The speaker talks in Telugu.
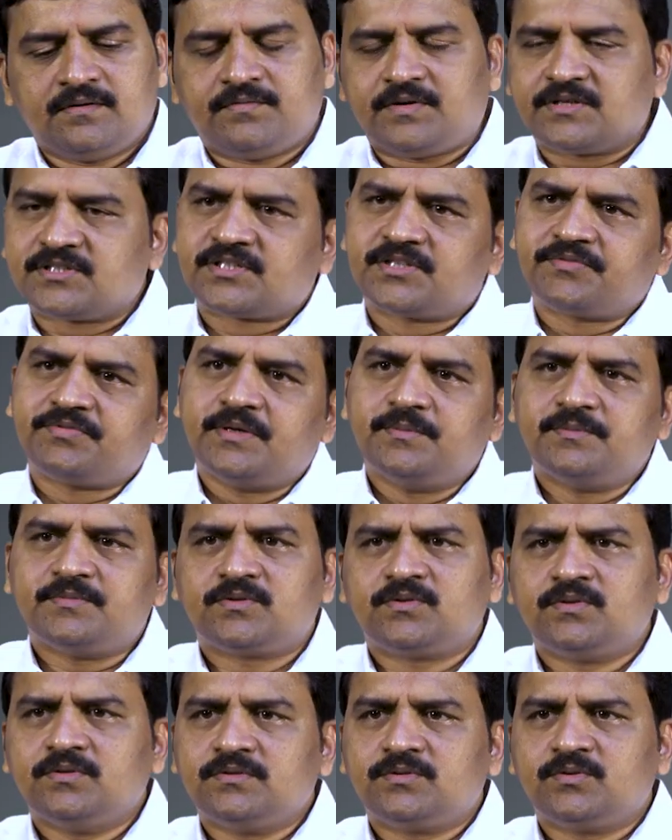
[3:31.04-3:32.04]
ఫస్ట్ ఫిల్మ్
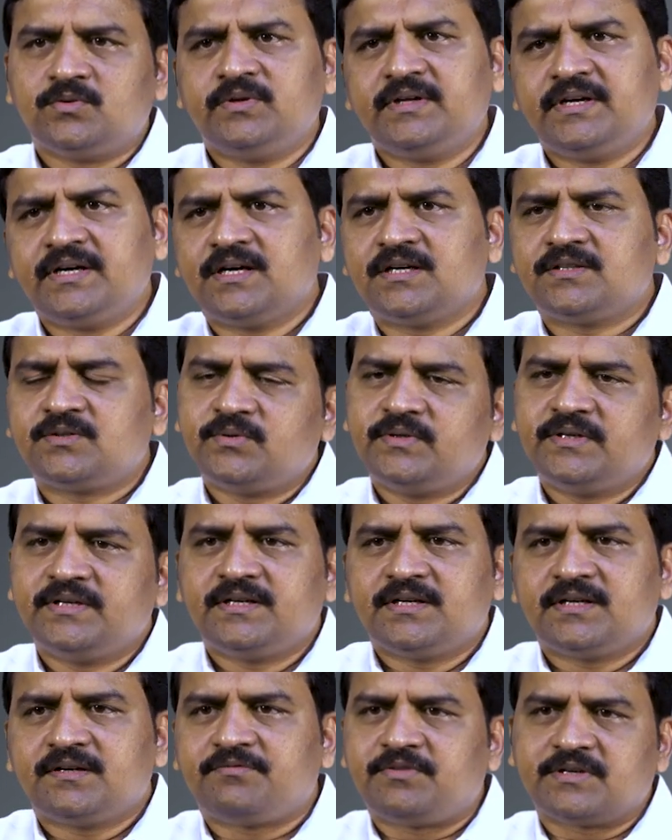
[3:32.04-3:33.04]
తూనిగా తూనిగా